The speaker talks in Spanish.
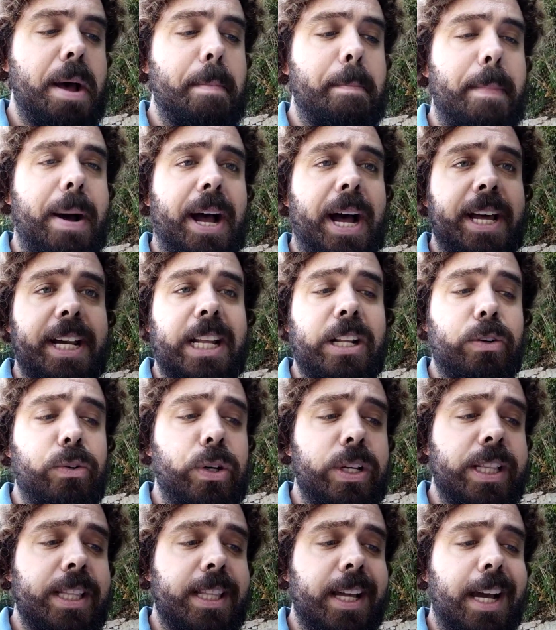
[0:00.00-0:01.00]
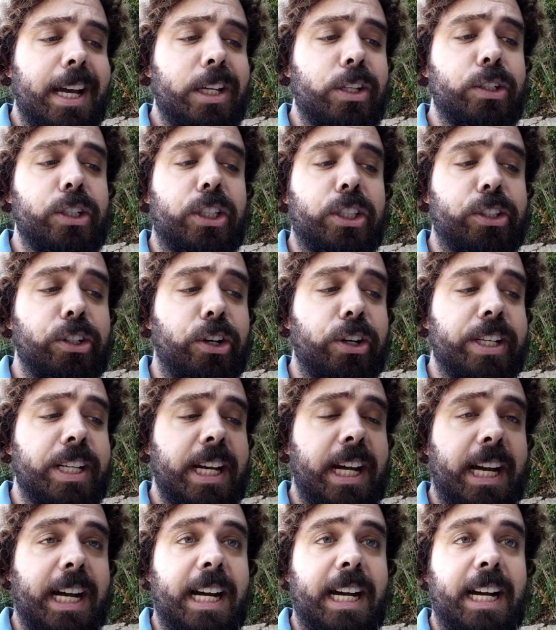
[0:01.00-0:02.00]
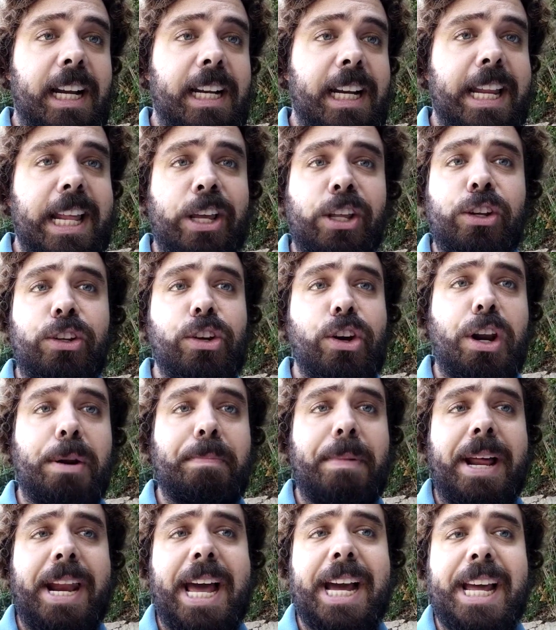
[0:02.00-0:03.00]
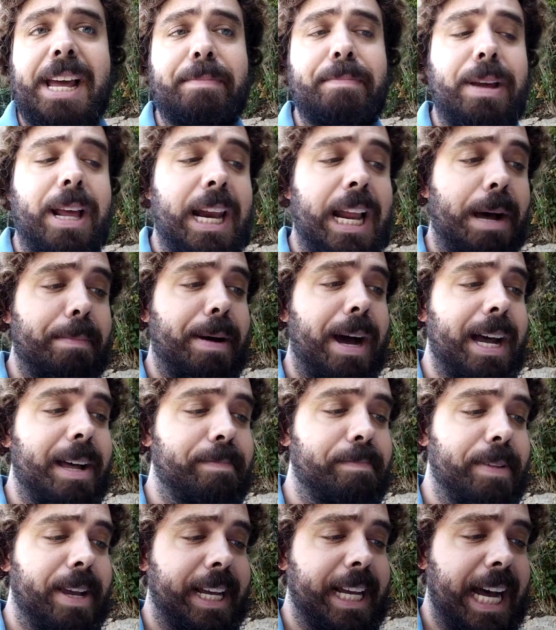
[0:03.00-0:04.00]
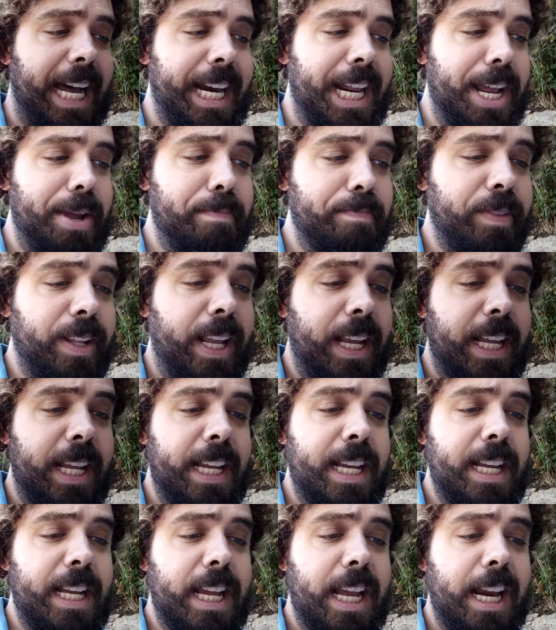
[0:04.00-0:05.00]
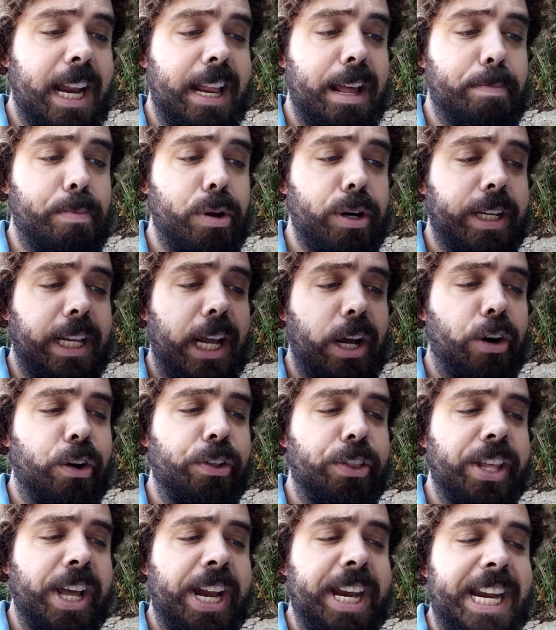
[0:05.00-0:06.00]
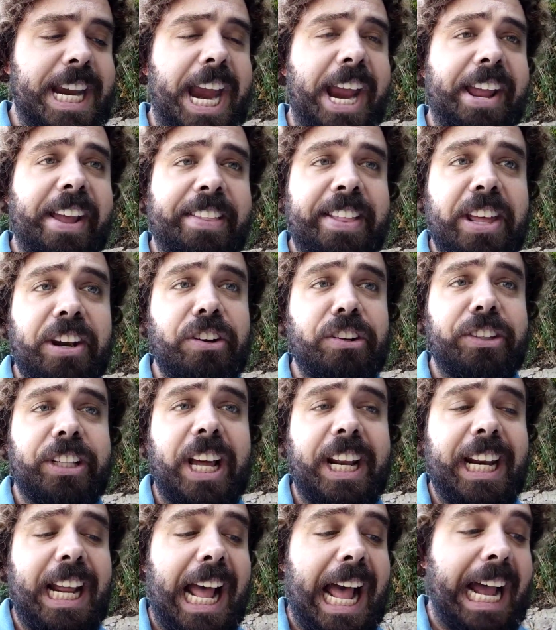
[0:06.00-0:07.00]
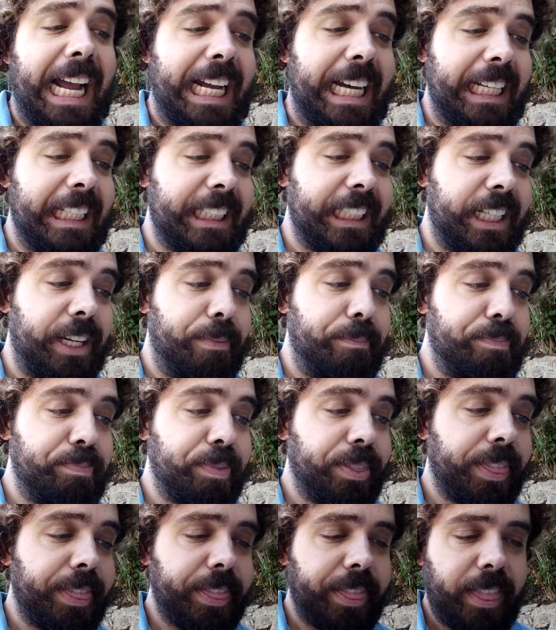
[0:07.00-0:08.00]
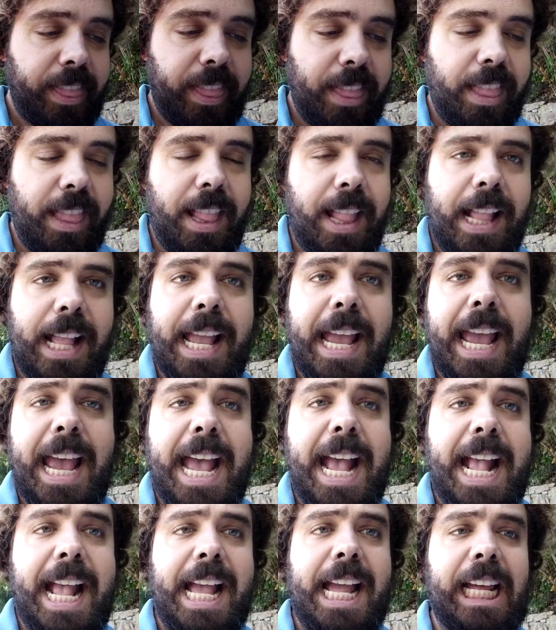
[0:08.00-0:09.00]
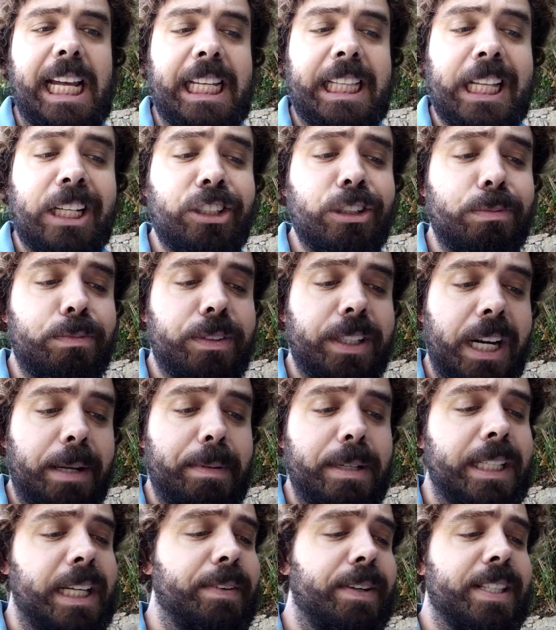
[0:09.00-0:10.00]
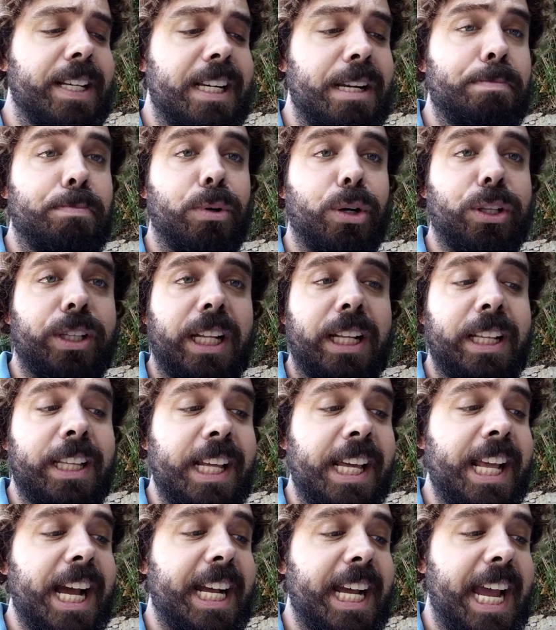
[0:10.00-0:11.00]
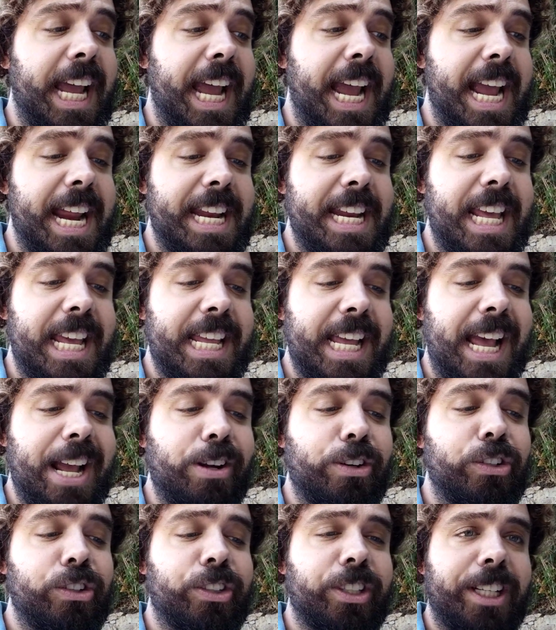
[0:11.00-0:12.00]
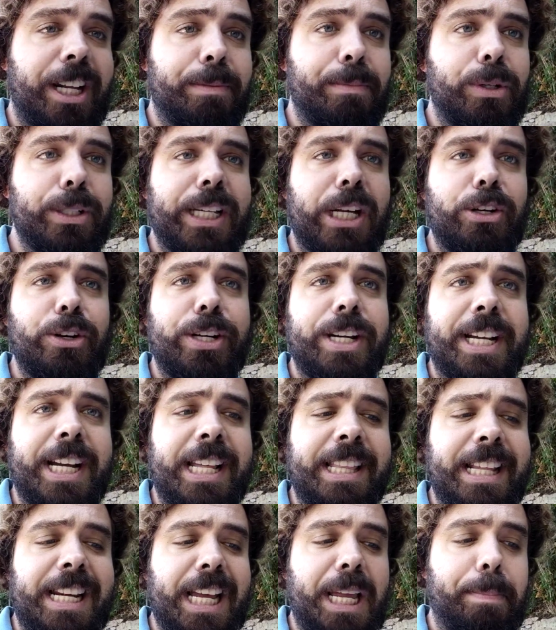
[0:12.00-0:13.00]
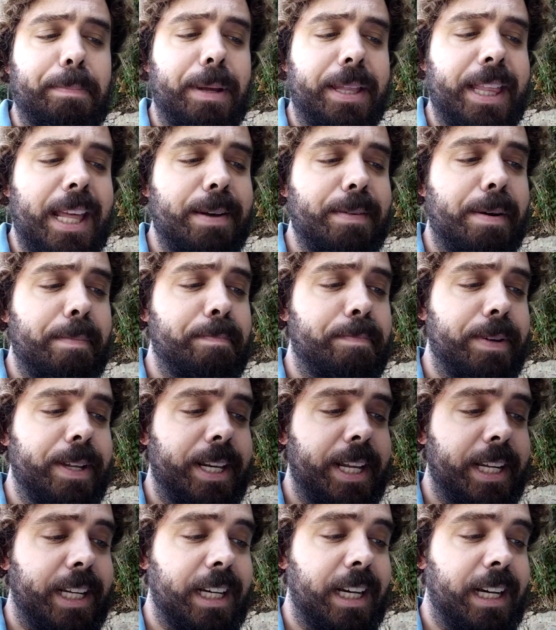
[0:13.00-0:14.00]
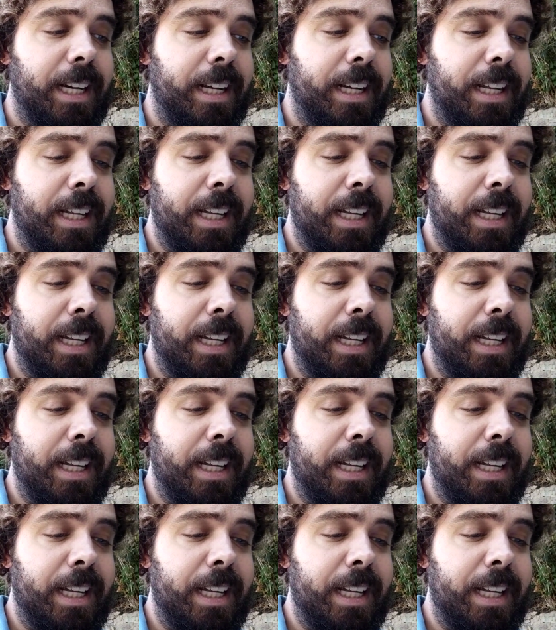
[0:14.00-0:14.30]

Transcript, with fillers: Majaret cuenta su historia, la de su hermana gemela Mekare, y la de por qué odian y hay que derrotar a casa. Esta subtrama es de vital importancia ya que en ella encontramos el origen de la especie vampírica.